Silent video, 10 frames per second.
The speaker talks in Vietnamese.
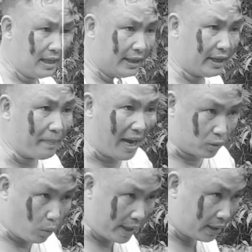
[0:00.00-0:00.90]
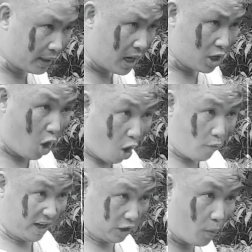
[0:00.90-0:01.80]
cái bản quyền no
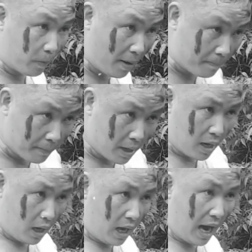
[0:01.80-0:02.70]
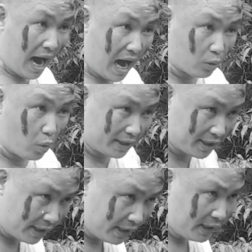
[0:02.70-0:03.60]
phải rốt lầm là của
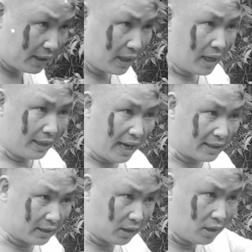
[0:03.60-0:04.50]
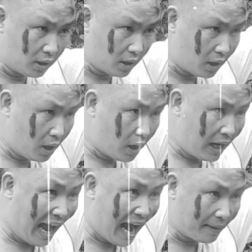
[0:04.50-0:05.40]
chí nhặt từ
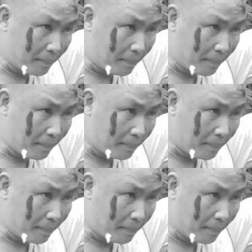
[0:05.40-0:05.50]
làng